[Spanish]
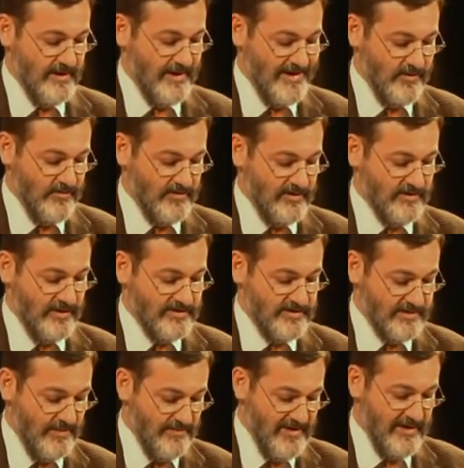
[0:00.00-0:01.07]
Año
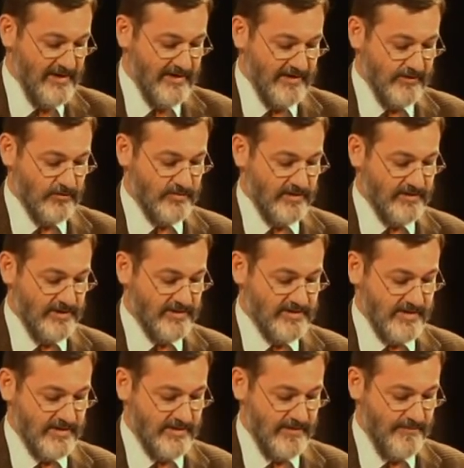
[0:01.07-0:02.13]
37,
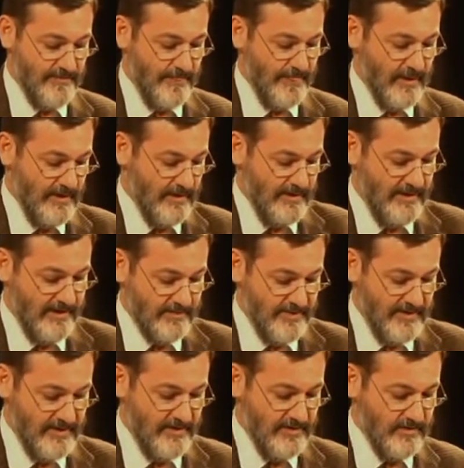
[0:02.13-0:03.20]
1537. En la
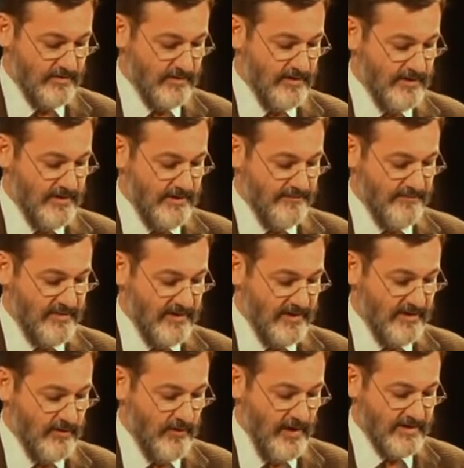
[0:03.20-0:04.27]
expedición
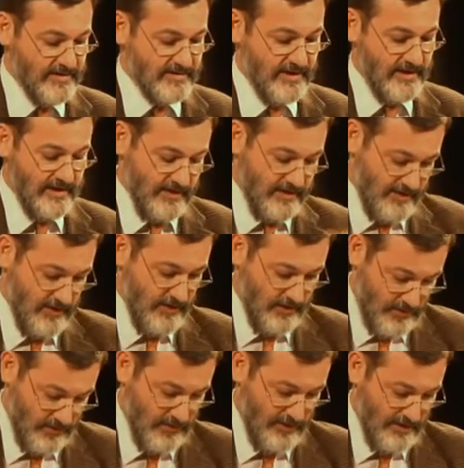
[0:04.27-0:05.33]
de Loaiza, y
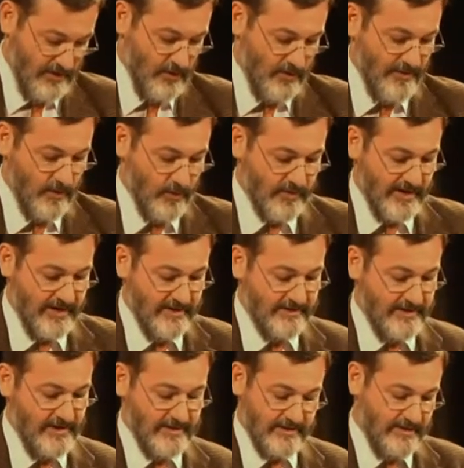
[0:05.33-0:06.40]
en la que iba
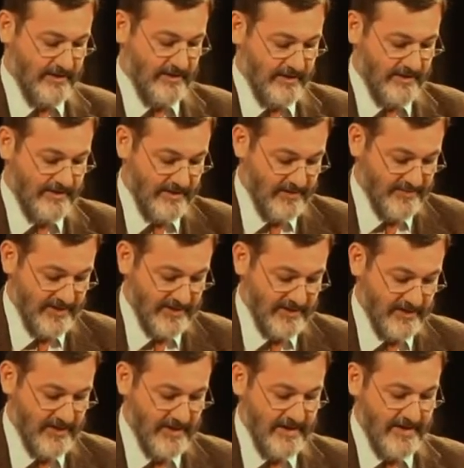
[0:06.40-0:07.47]
Urdaneta, dice
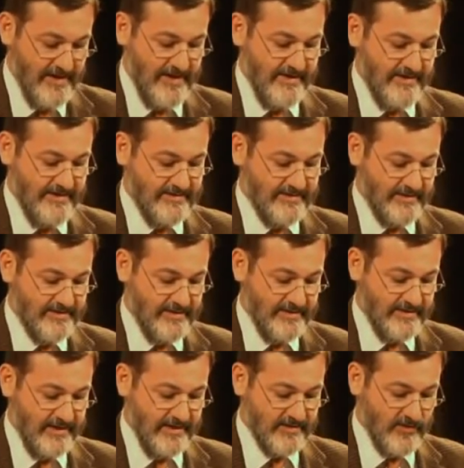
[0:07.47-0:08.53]
literalmente, en estas
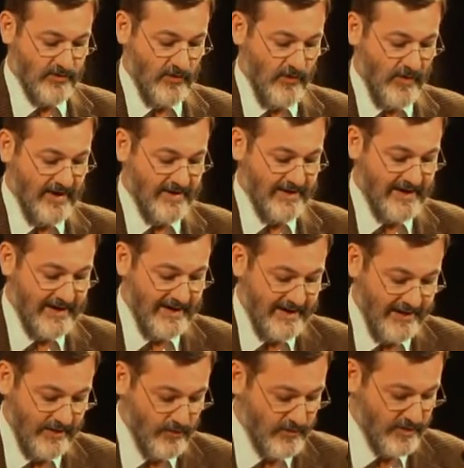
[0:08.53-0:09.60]
islas no hay
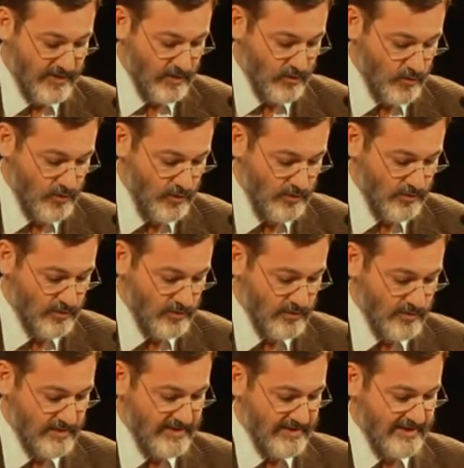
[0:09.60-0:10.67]
ganado
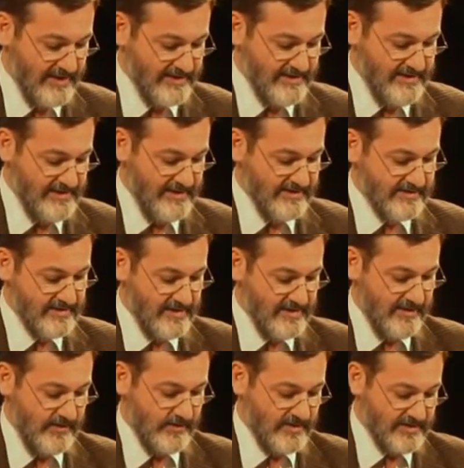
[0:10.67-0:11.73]
ninguno, ni gallinas,
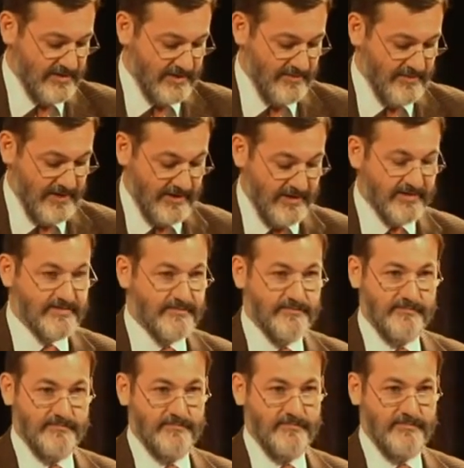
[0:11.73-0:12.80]
ni otras animalias.
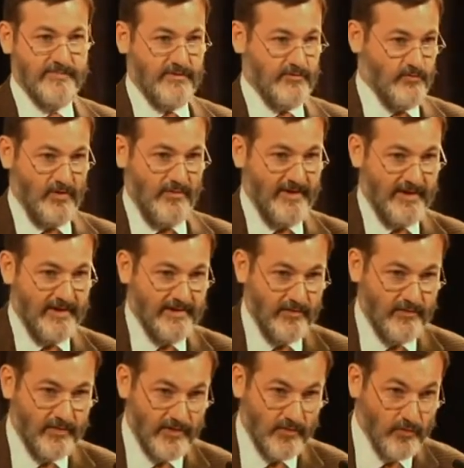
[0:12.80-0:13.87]
Si no había
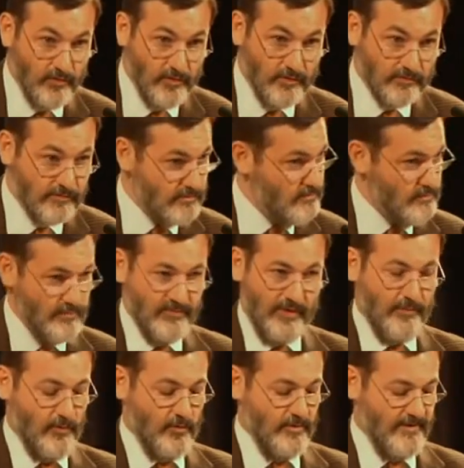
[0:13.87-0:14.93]
ganado ninguno,
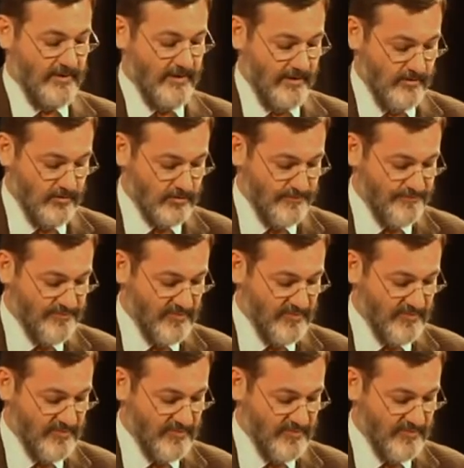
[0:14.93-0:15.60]
tampoco había cerdos.